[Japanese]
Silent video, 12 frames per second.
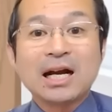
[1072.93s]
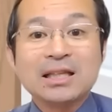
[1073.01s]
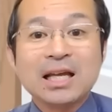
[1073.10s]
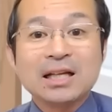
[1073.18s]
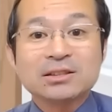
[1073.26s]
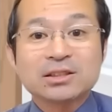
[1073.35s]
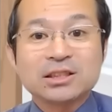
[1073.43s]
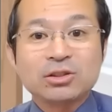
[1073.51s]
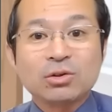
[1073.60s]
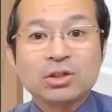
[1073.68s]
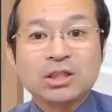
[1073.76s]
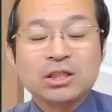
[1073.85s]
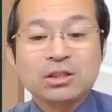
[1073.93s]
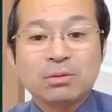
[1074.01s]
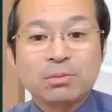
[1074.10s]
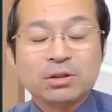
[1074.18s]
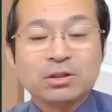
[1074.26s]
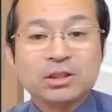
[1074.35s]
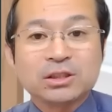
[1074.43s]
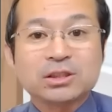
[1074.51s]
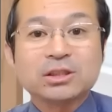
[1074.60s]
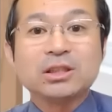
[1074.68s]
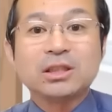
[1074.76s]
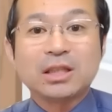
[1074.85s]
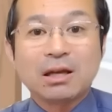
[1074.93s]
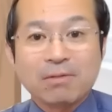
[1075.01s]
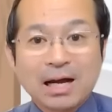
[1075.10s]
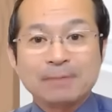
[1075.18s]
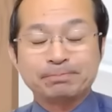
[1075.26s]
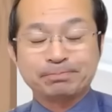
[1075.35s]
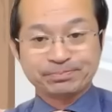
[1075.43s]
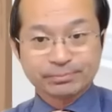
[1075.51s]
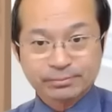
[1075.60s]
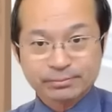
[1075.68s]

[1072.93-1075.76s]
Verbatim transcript: 必ず貴重品のものについては、